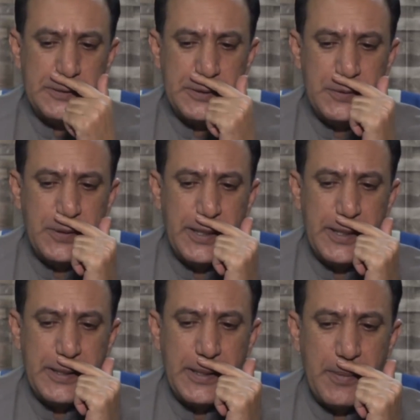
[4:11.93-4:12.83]
ज़रूर
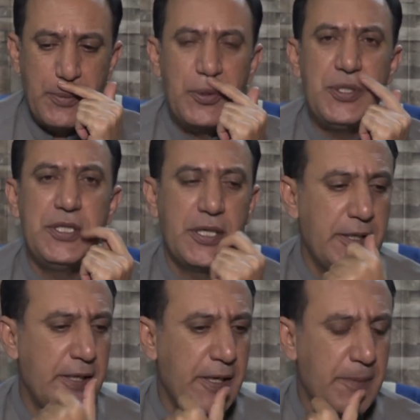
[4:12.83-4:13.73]
है कि अपोजिशन
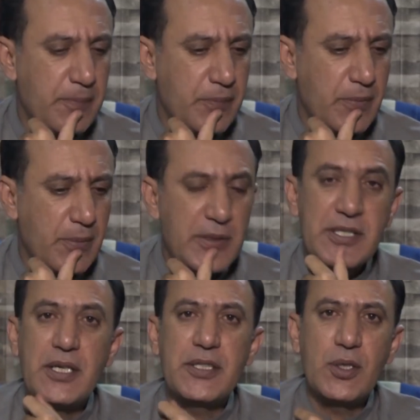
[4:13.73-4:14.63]
ने
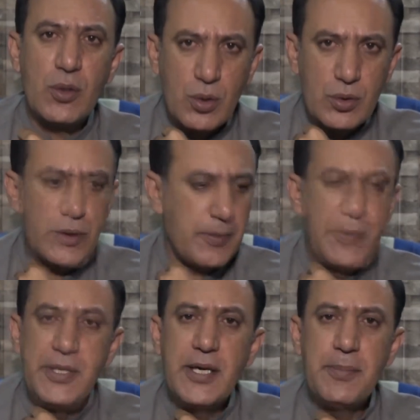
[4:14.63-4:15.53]
बज़ात ख़ुद
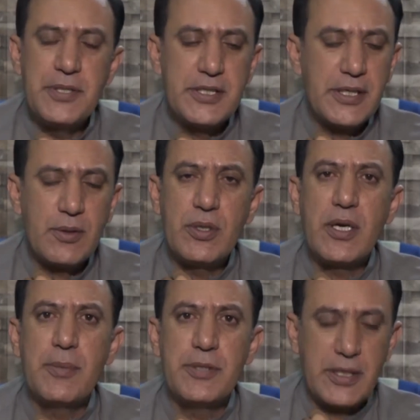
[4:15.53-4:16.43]
बीएपी से कोई
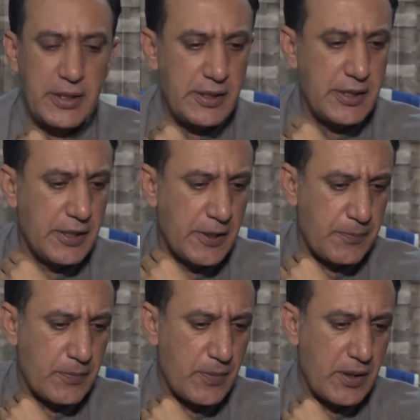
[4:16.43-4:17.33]
रबता नहीं किया
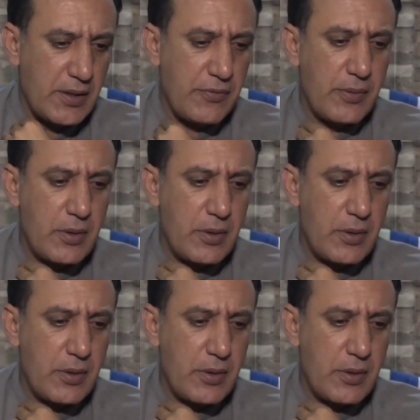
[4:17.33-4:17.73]
अगर